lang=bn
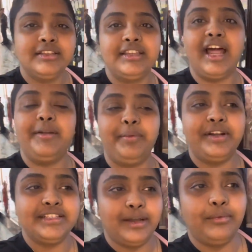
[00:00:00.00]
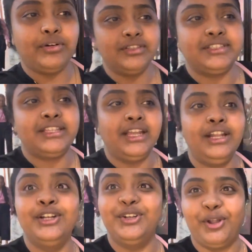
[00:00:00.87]
তারপরে যাব হচ্ছে
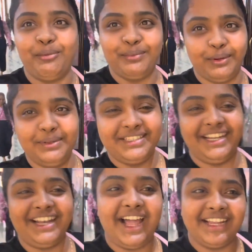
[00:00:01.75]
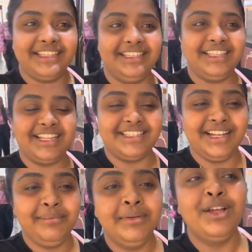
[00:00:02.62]
নমনমে যেখানে আগের দিন
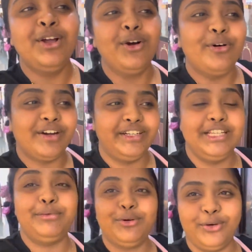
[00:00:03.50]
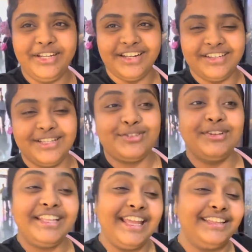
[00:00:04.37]
গেছিলাম ওখানে যাব কোরিয়ান
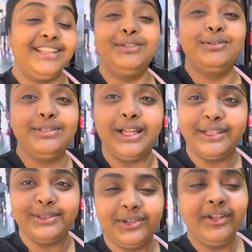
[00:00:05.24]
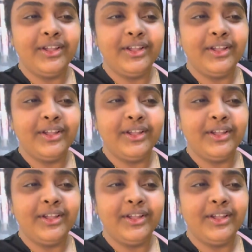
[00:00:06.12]
রেস্টুরেন্ট খেতে দুর্দান্ত